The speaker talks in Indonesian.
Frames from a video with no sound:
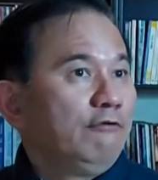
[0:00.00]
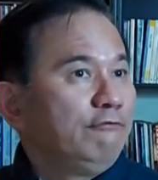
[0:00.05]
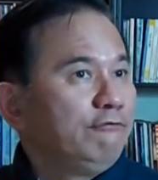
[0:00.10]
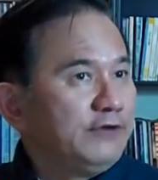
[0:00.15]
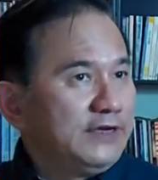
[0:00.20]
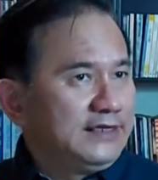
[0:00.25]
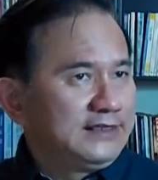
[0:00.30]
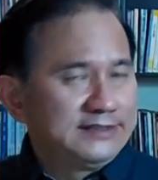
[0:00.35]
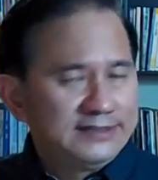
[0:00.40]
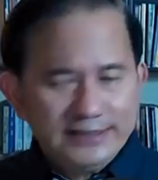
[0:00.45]

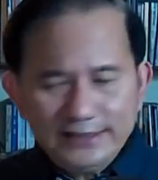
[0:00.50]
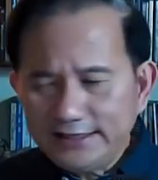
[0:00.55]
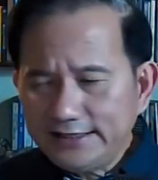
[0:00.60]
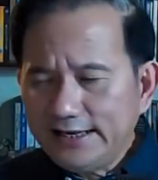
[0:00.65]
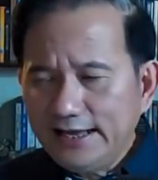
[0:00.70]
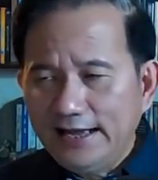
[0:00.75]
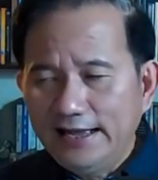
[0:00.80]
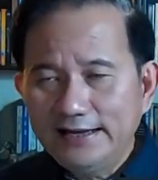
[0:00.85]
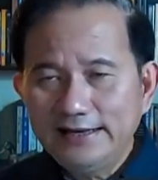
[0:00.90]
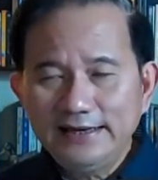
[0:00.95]

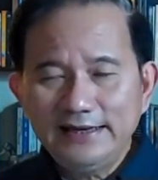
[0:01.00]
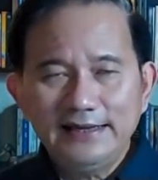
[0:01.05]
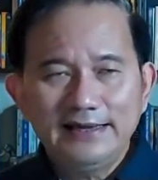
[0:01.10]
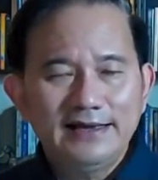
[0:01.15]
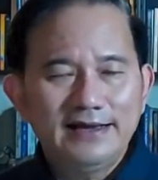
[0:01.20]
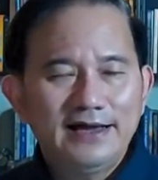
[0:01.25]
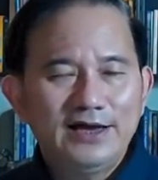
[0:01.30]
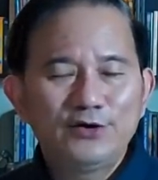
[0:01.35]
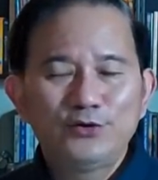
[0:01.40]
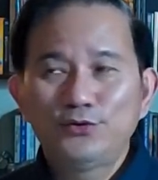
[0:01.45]
visi
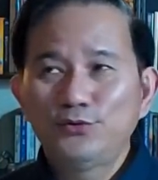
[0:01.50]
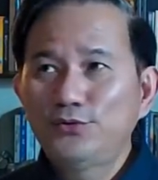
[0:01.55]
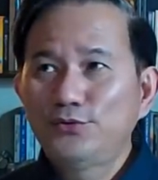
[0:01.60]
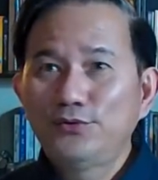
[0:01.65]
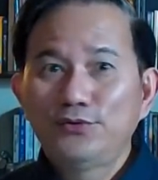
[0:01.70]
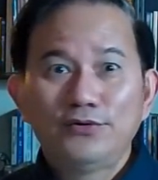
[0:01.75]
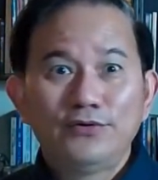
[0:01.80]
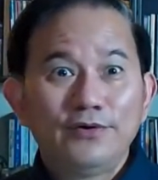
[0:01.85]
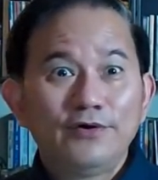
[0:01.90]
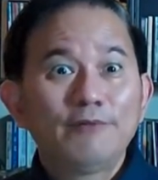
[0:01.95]
dari
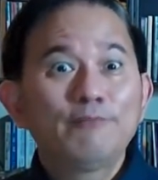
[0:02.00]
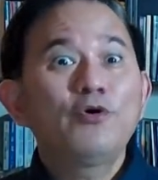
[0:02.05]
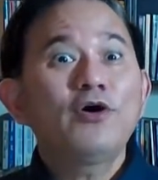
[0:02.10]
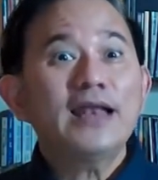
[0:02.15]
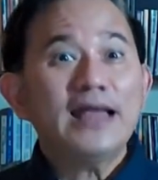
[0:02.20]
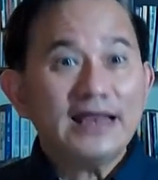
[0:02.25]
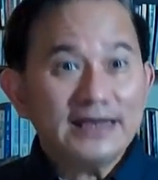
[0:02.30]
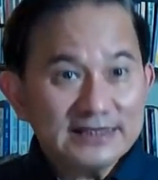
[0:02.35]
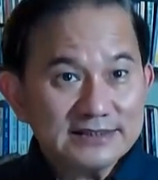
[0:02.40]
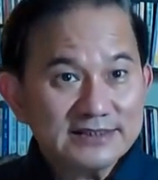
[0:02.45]
aduh
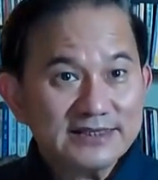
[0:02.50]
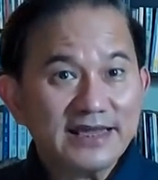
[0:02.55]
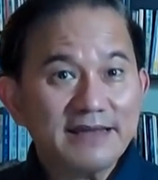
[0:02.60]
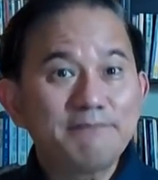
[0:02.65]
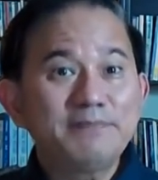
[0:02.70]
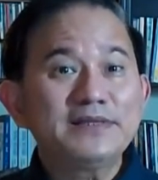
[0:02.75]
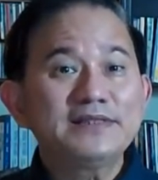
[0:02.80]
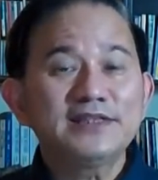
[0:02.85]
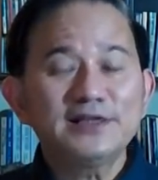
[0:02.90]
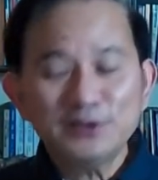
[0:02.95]
Polaris
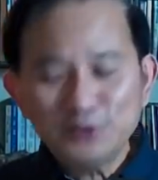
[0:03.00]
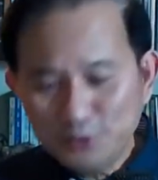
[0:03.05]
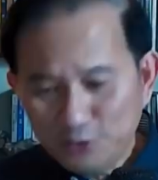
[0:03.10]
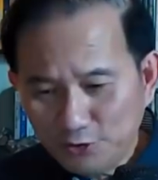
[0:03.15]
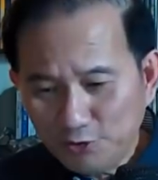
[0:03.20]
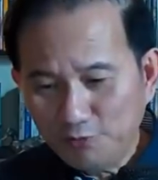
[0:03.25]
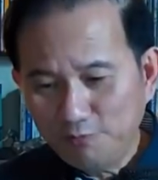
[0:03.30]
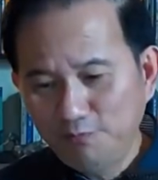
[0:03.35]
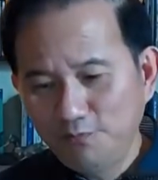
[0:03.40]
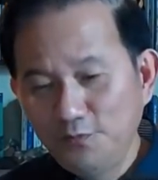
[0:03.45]
Capital
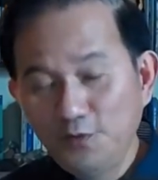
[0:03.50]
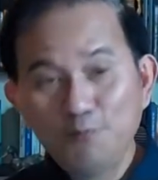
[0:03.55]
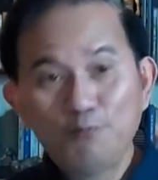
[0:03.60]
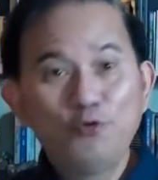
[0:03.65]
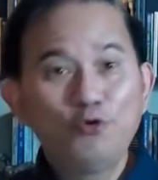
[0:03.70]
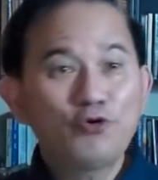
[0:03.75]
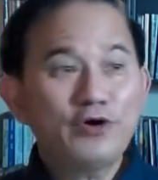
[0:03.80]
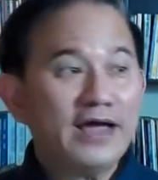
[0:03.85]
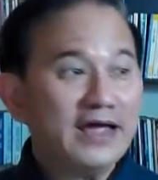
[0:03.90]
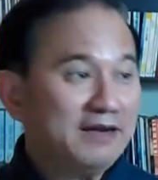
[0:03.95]
Group
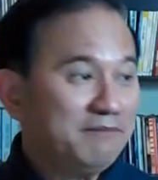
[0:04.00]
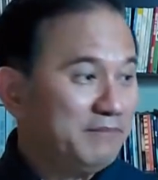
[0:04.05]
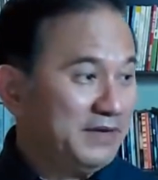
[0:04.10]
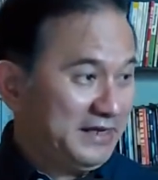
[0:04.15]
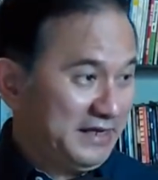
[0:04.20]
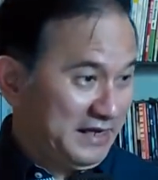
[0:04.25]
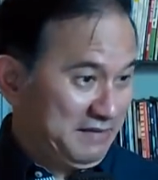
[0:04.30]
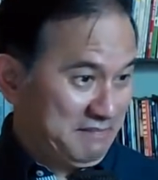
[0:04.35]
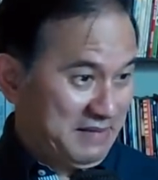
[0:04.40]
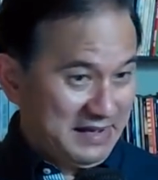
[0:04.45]
bukan
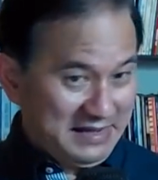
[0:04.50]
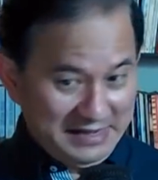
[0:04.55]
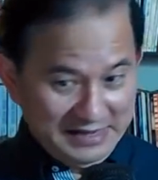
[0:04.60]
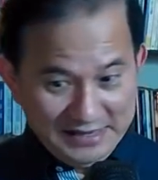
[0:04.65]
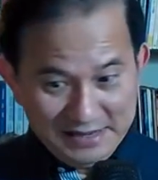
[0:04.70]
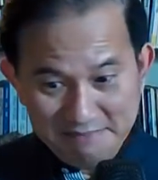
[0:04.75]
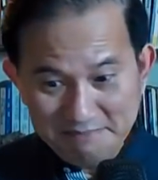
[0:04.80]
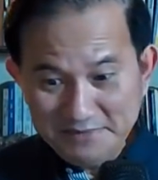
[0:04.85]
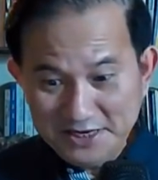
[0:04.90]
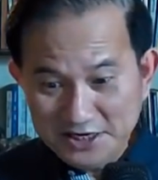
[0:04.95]
bikin
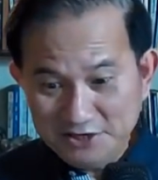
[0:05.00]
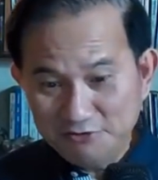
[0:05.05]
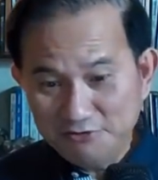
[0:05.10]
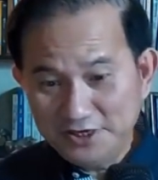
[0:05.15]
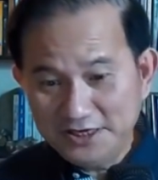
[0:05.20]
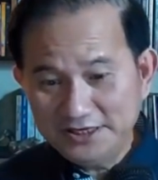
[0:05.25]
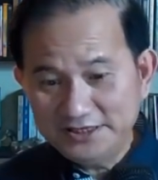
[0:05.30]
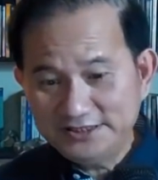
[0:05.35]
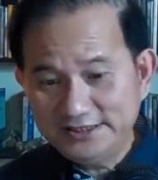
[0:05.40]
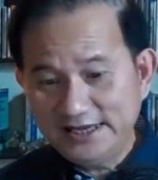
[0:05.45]
money game di
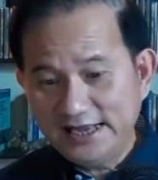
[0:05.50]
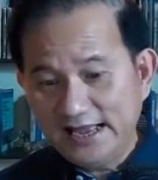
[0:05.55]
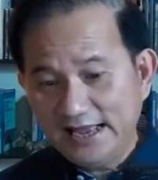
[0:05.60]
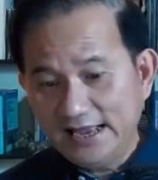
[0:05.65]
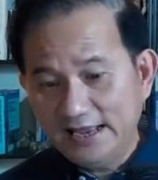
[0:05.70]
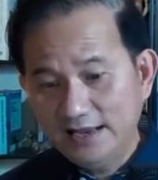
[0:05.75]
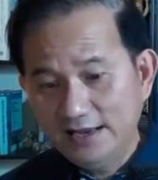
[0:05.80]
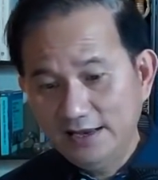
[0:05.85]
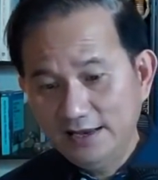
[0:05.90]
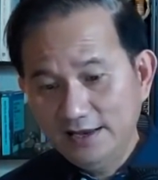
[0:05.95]

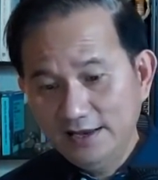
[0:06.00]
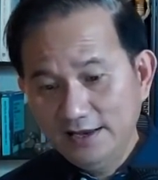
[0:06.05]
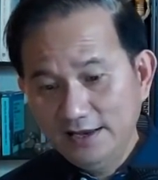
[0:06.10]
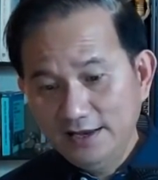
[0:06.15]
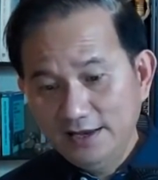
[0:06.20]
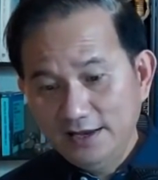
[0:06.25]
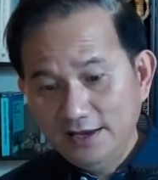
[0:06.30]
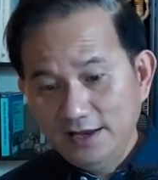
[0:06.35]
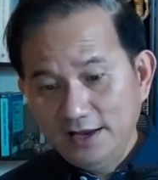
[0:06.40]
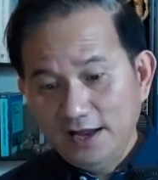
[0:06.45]
Indonesia.
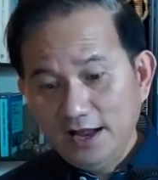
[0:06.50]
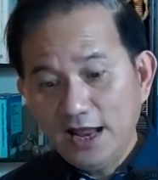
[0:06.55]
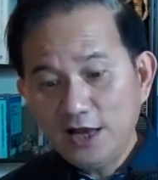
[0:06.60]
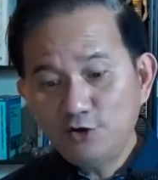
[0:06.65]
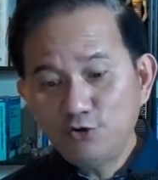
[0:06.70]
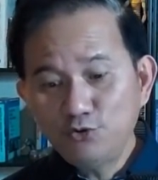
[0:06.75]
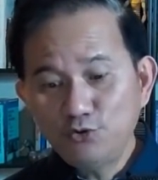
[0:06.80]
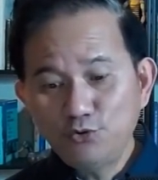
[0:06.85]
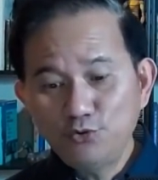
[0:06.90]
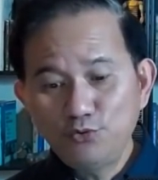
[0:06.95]

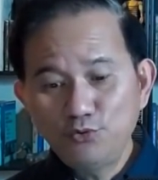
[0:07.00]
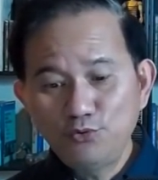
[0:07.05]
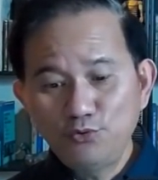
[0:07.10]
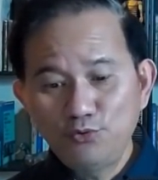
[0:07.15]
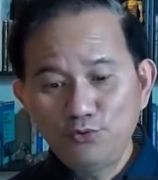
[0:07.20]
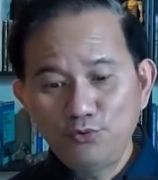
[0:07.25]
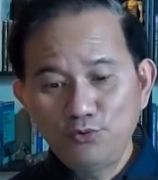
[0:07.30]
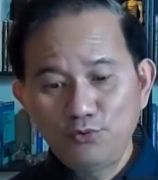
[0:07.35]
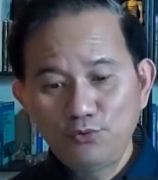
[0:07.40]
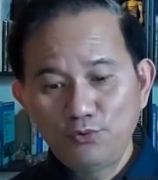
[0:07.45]

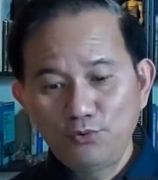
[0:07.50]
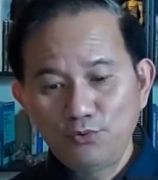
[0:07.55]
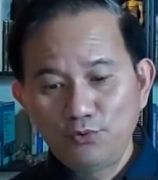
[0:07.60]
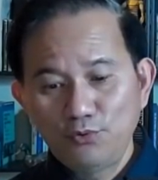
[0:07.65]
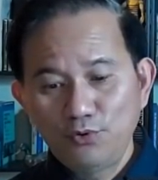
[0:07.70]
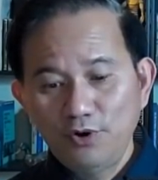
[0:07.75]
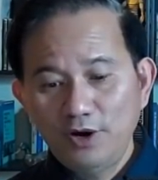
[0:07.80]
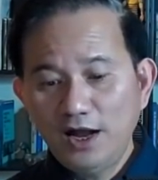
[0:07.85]
Aduh,